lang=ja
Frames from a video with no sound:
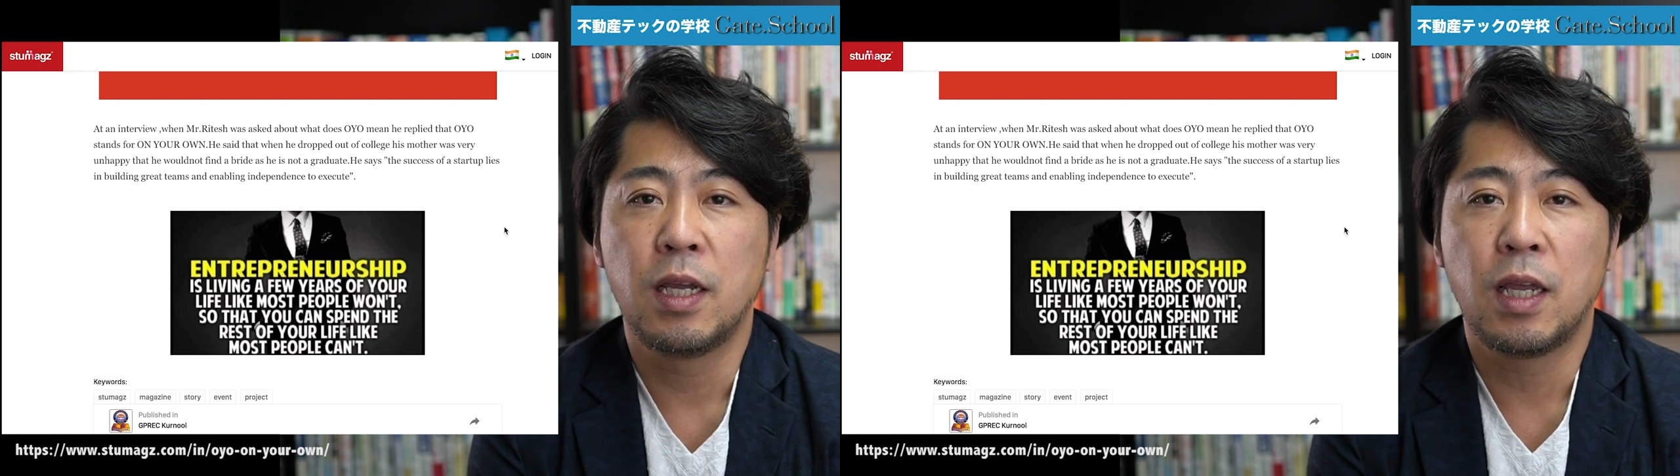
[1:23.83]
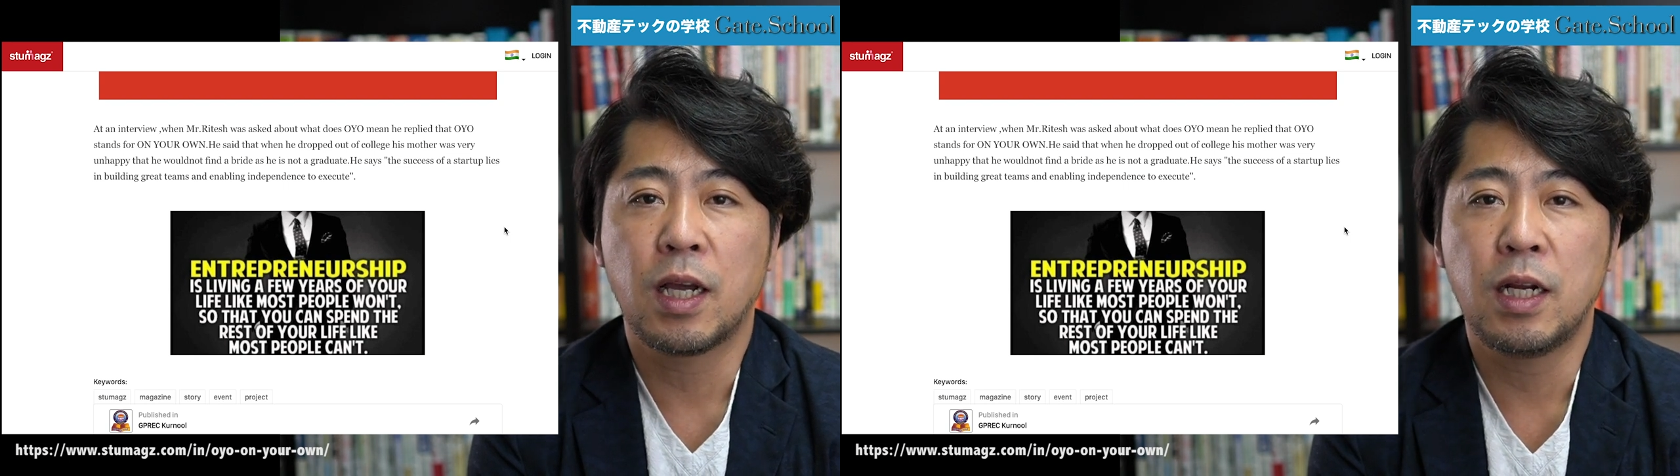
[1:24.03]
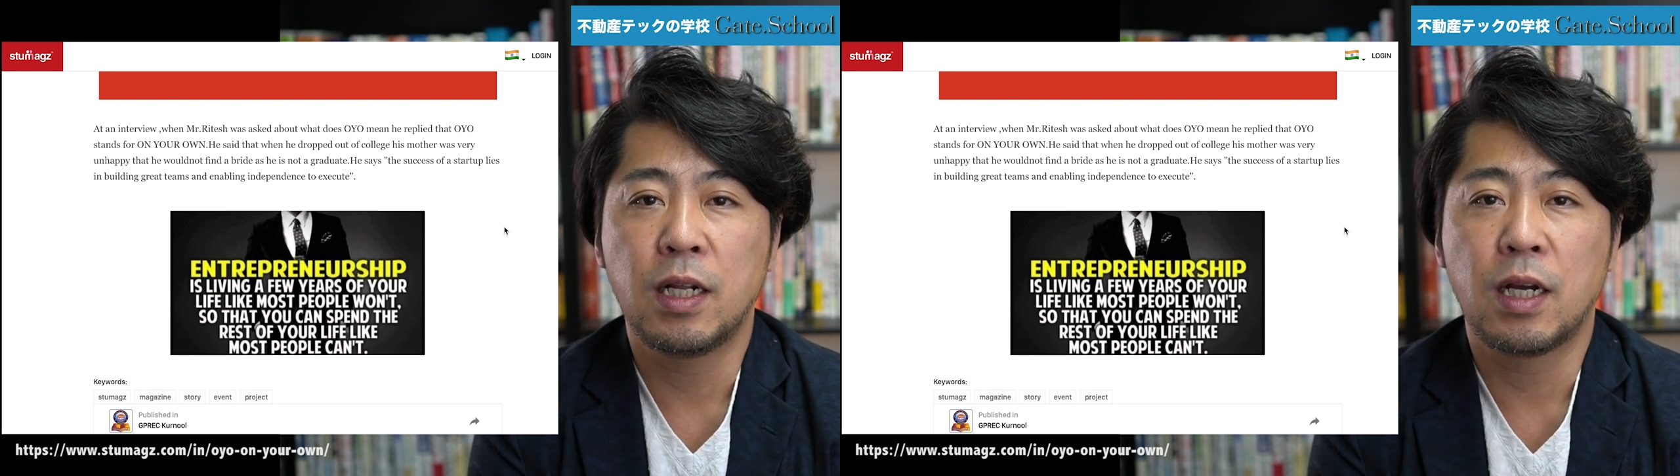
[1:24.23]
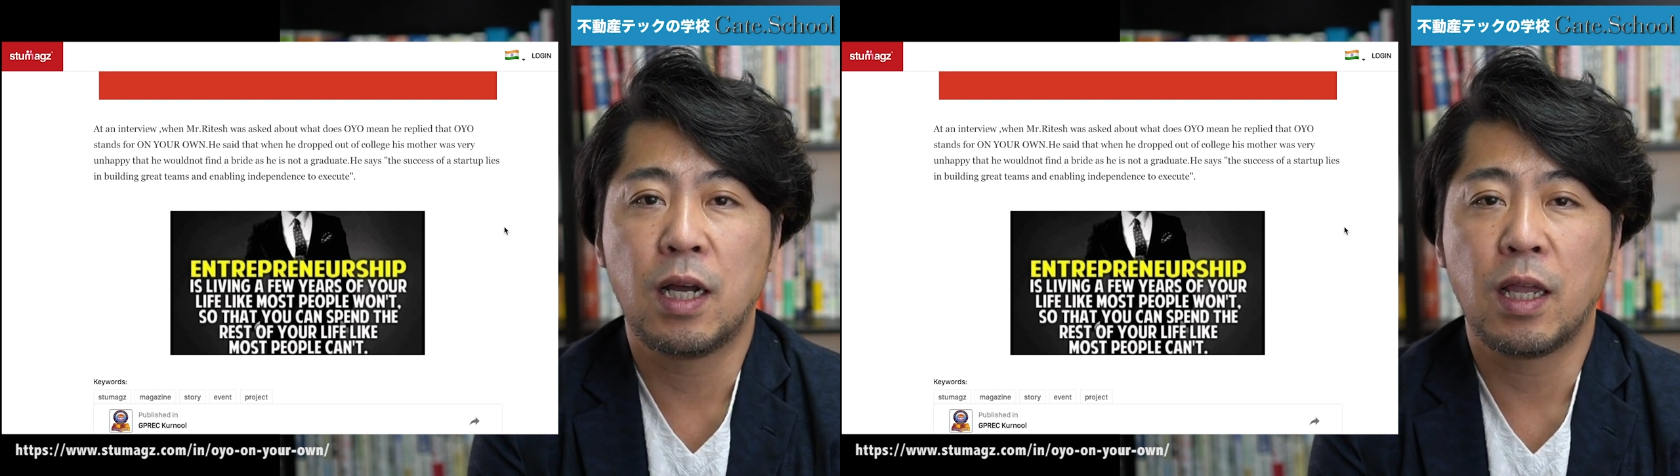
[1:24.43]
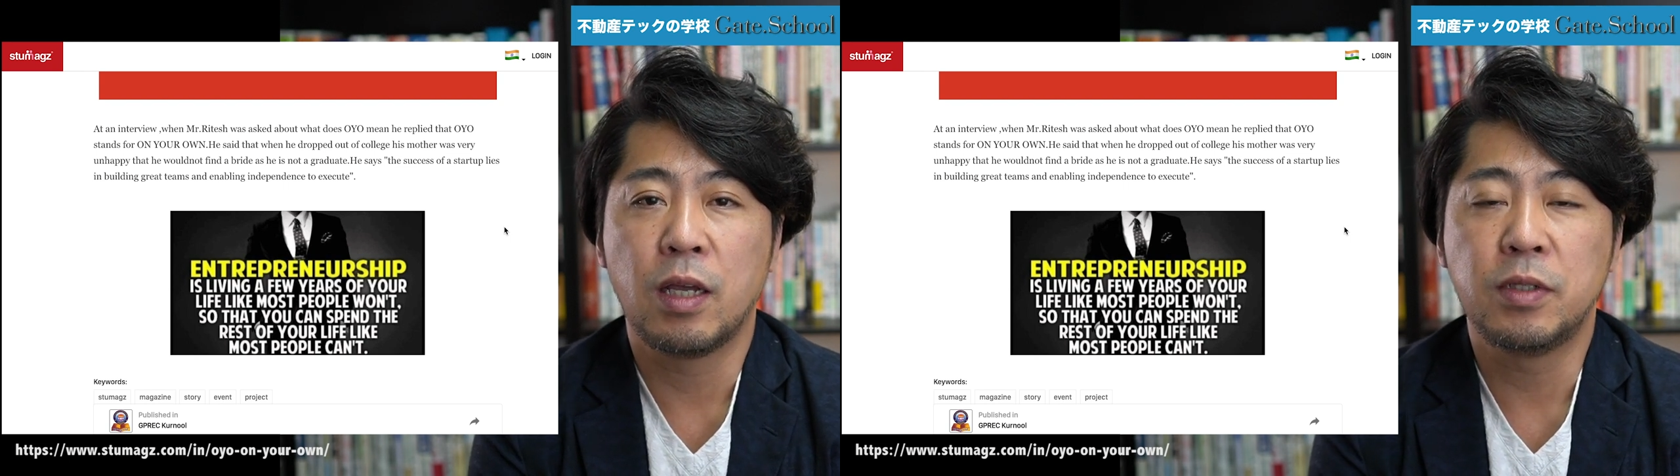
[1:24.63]
で彼ら
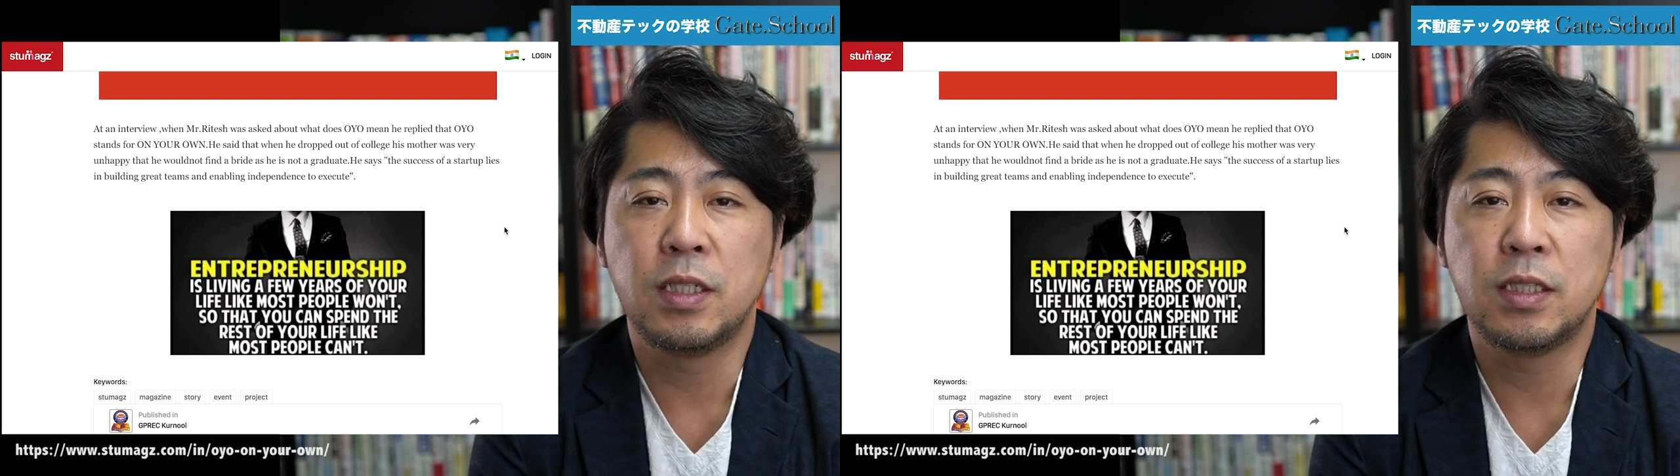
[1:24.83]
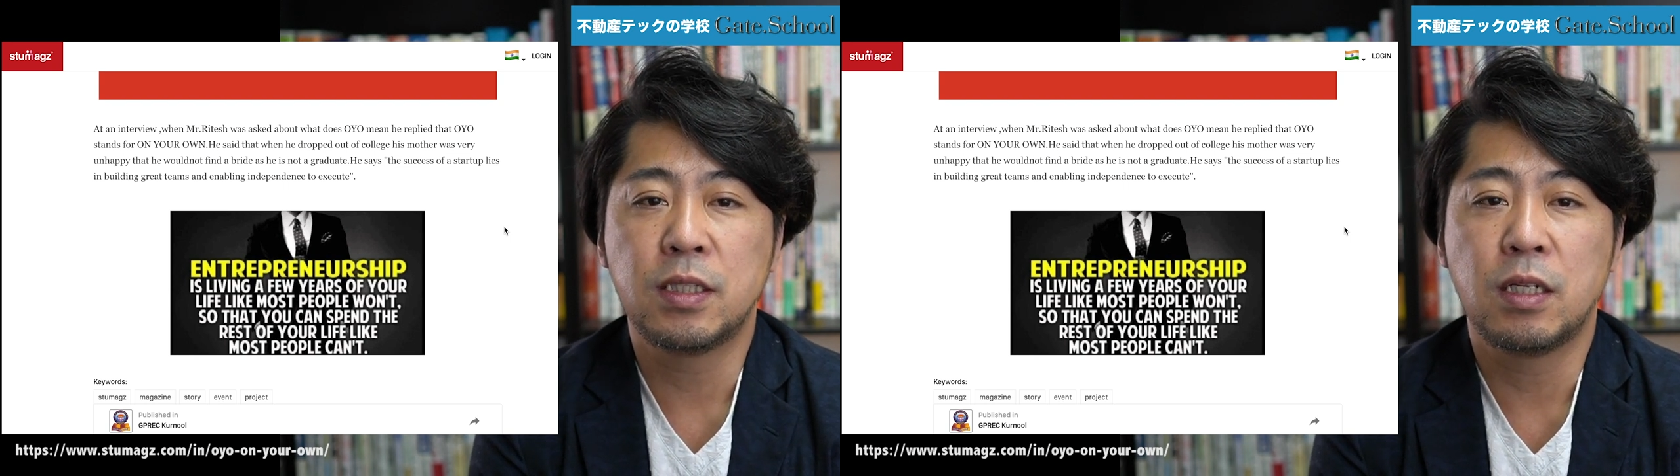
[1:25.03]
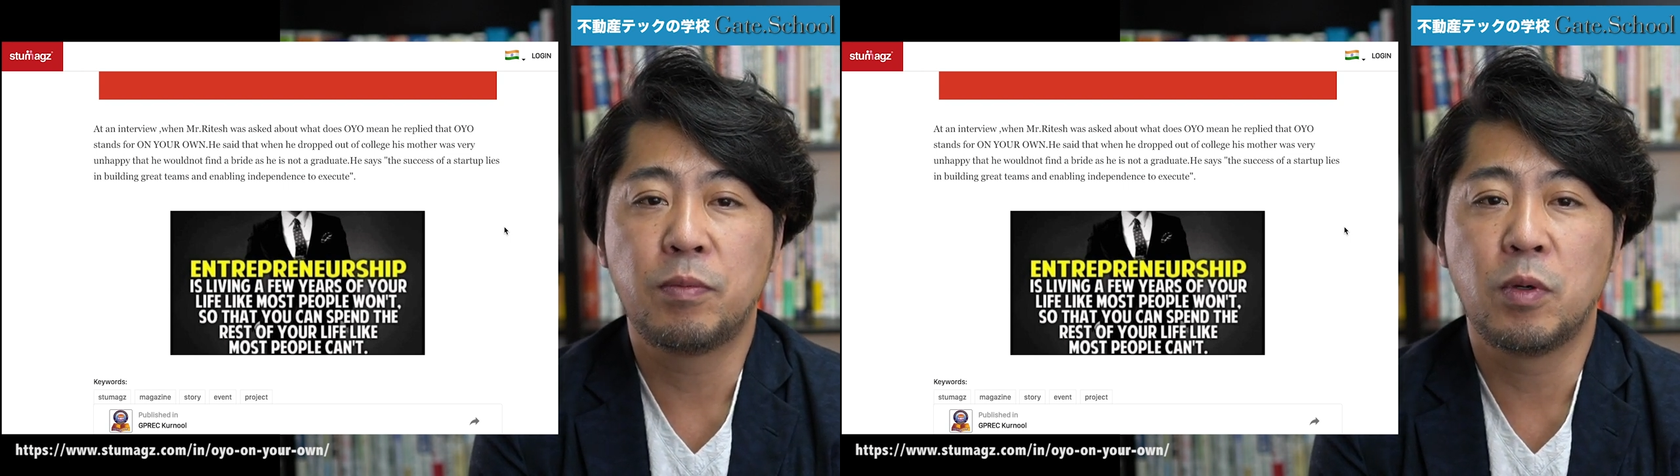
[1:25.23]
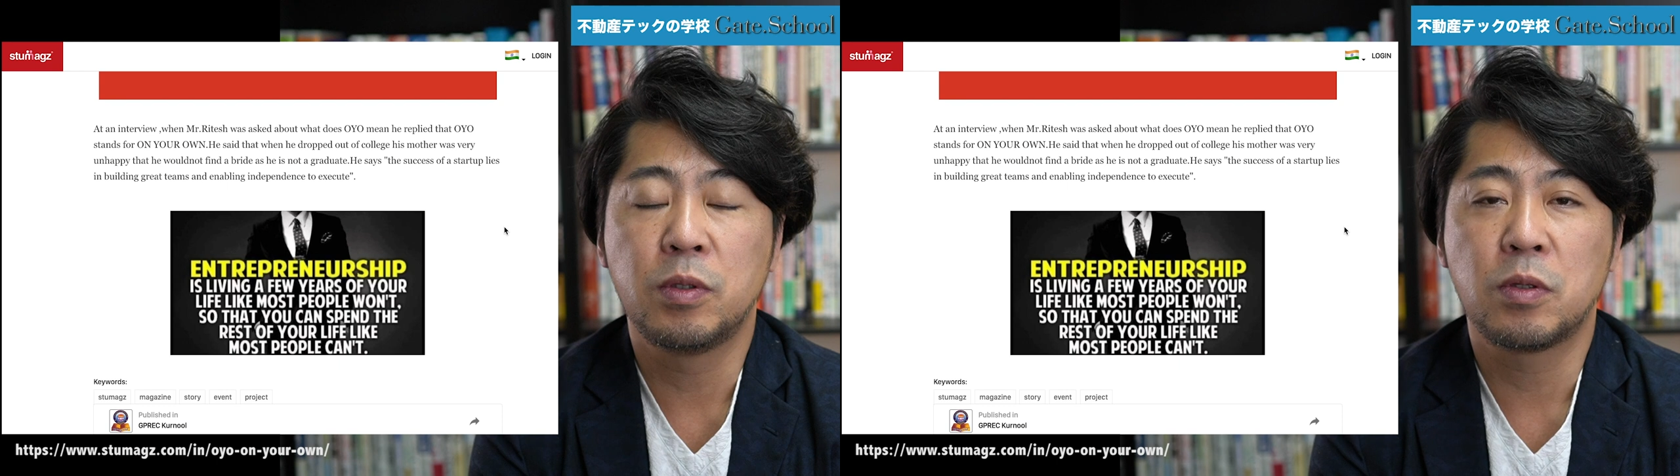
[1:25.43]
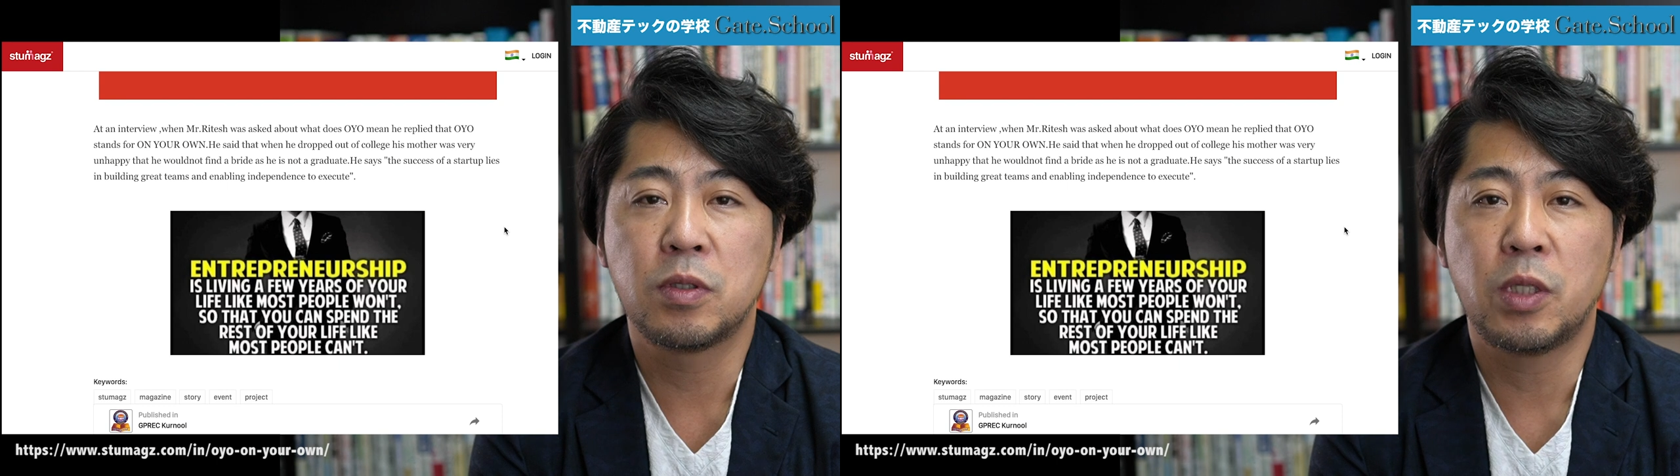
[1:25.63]
が売りにしてる
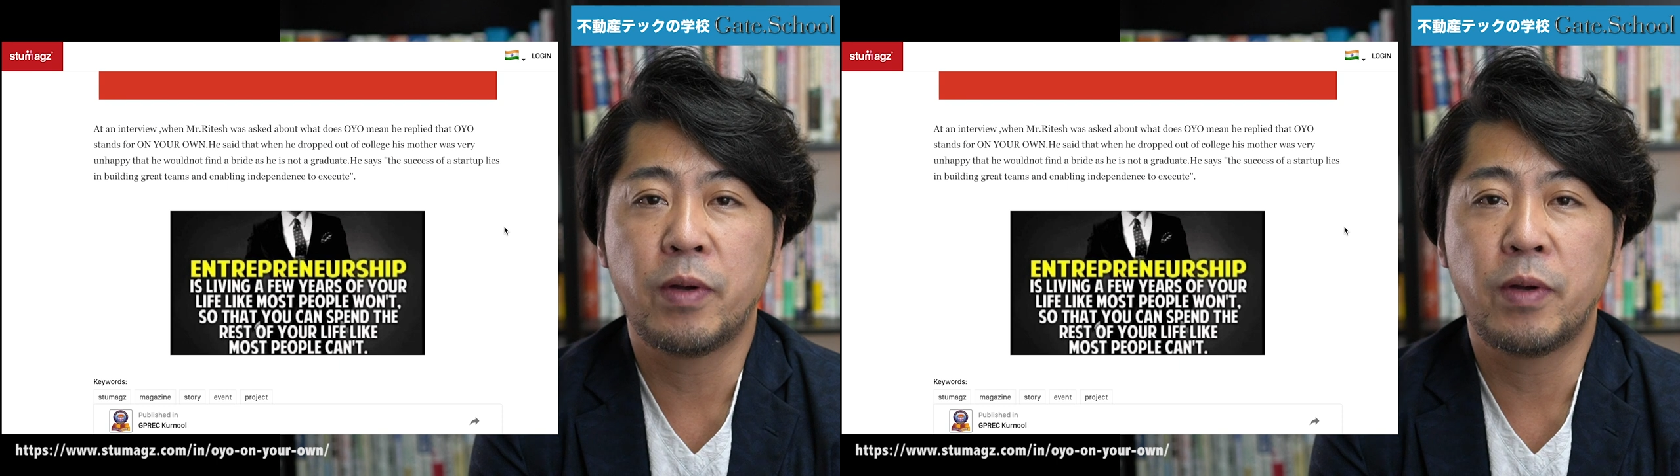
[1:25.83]
ポイントとして